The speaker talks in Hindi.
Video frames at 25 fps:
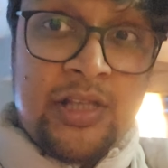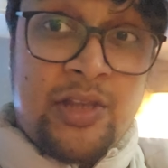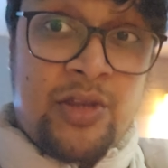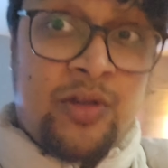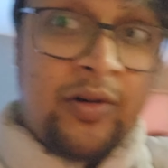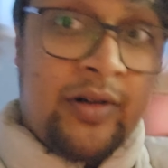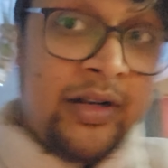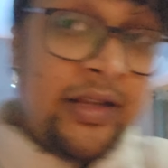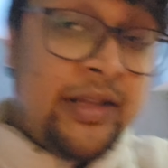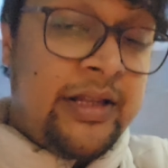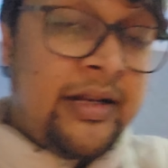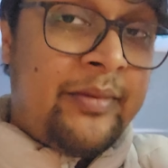
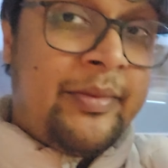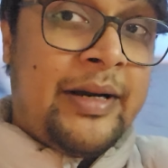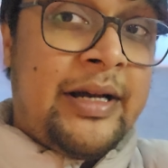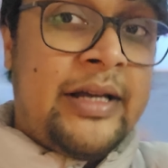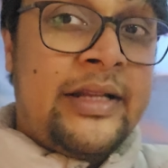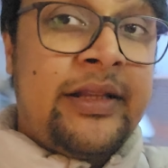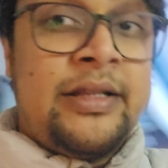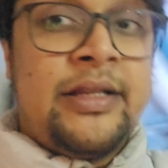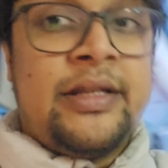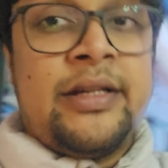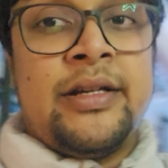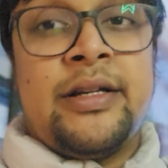थोड़ी देर
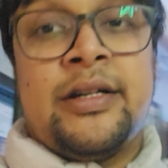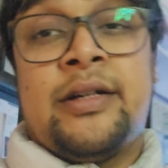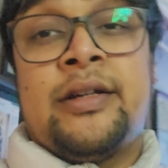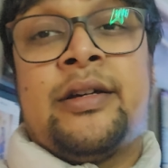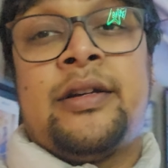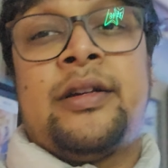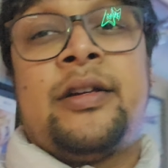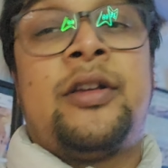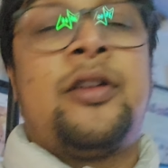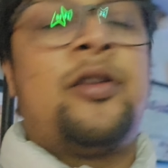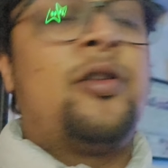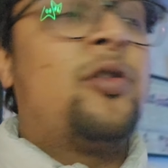बाद
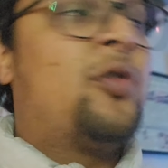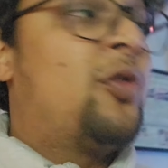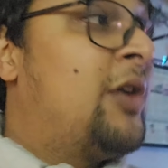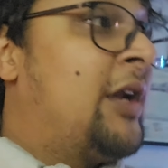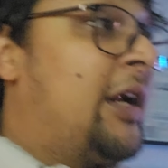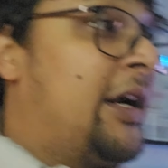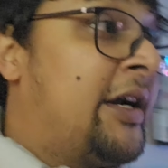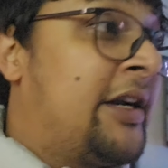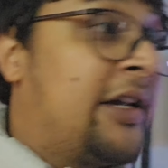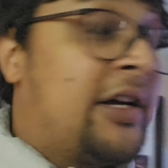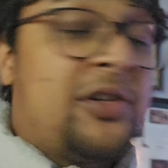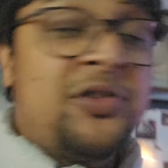लो
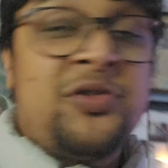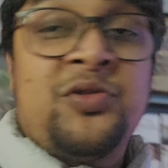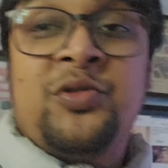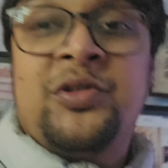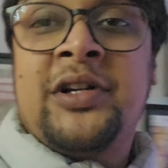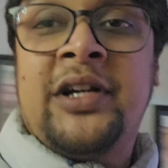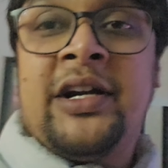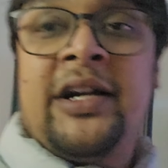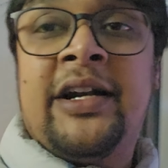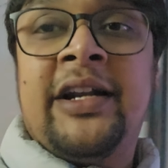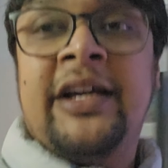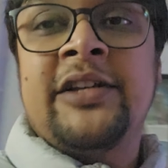लाइट का
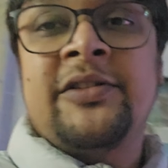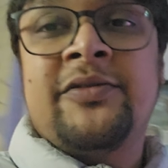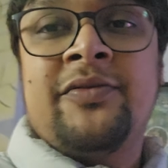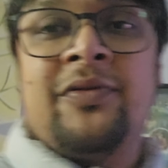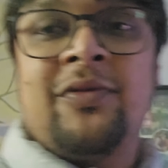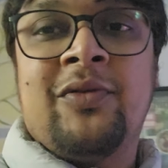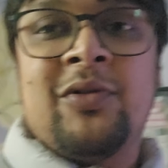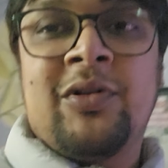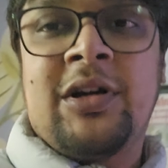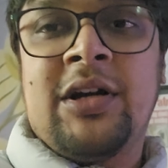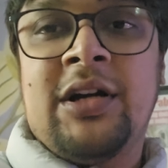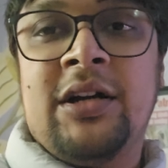शूट करना है इस
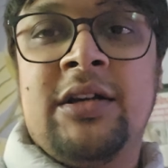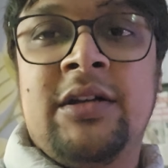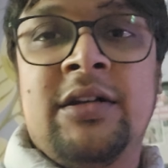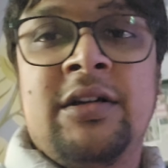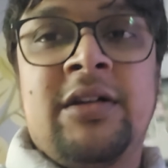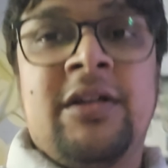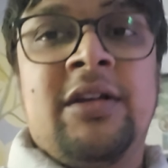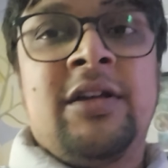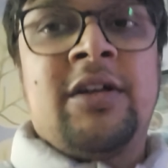फ़ोन का